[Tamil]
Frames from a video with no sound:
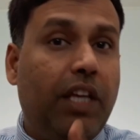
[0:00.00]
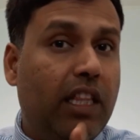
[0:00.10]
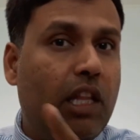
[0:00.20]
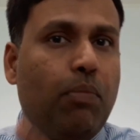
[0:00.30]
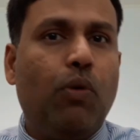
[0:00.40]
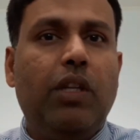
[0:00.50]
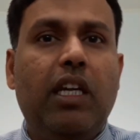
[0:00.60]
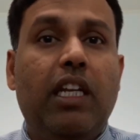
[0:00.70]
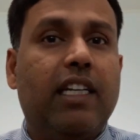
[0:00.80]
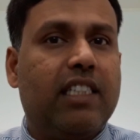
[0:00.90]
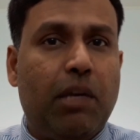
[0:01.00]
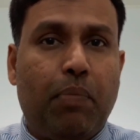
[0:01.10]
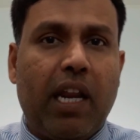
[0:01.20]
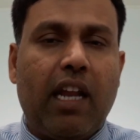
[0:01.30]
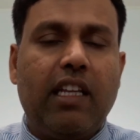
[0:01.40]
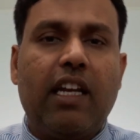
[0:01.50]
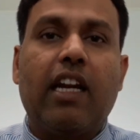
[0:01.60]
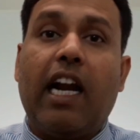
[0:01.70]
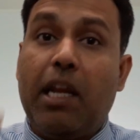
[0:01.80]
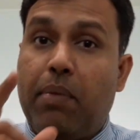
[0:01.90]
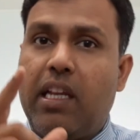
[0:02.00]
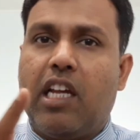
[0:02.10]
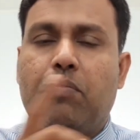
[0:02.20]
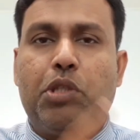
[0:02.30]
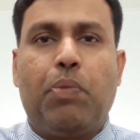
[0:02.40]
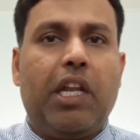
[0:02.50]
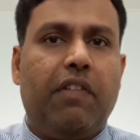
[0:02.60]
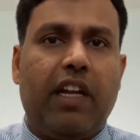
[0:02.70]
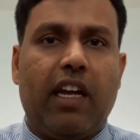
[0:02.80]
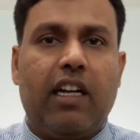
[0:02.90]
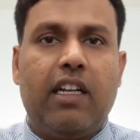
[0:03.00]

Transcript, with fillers: எந்த பகுதியும் நீங்கள் ஸ்கிப் பண்ணிடாதீங்க கண்டிப்பாக நீங்கள் மிஸ் பண்ணிடுவீங்க